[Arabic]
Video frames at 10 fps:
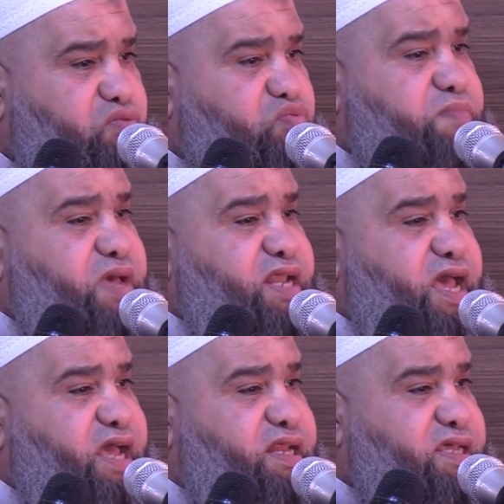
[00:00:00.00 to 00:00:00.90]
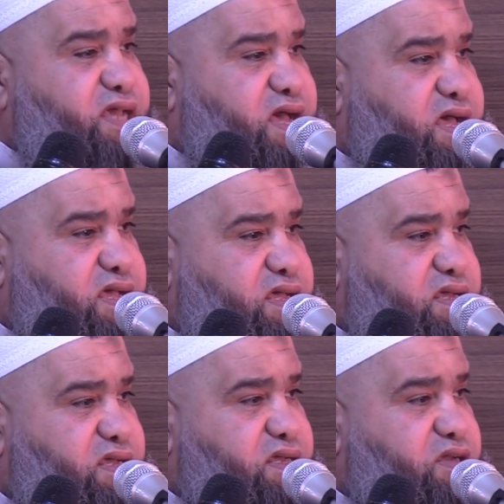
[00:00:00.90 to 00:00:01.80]
وبنى عليها
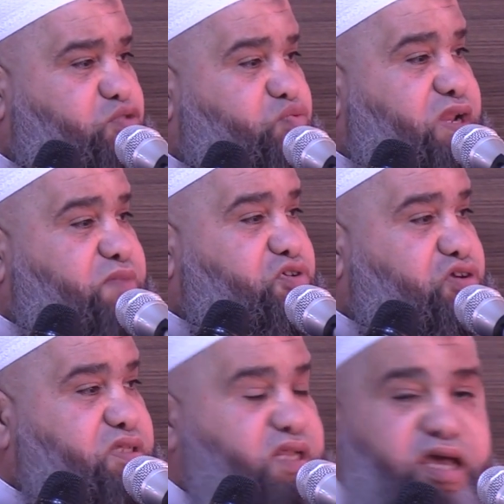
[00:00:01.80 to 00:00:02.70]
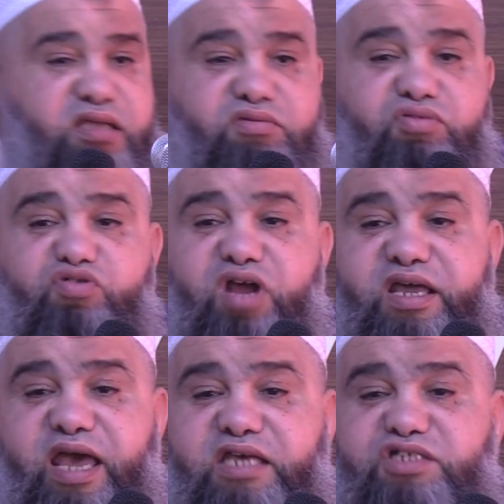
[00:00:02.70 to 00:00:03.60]
ولم يعد العقد قلت له
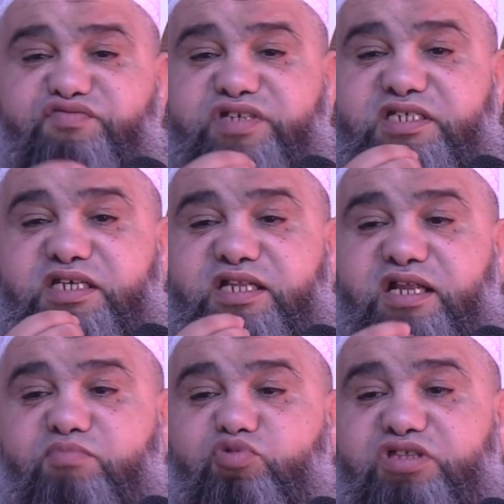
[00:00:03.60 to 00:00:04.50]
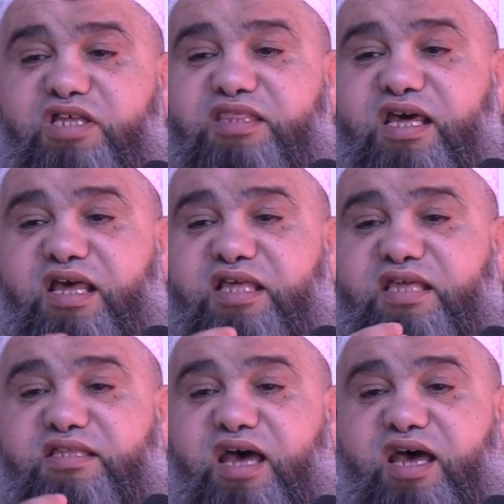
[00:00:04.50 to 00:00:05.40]
راك عايش في زينا مدة
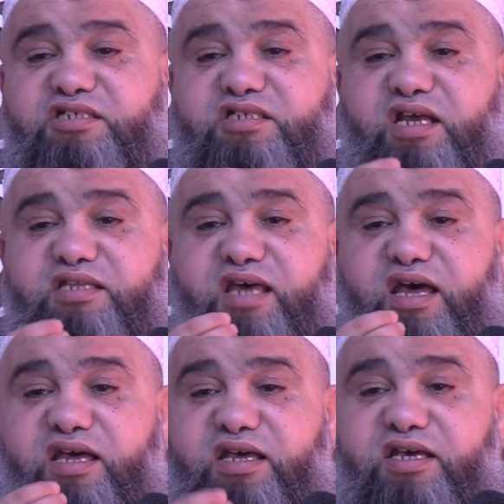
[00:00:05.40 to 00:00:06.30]
ثلاثة عشرة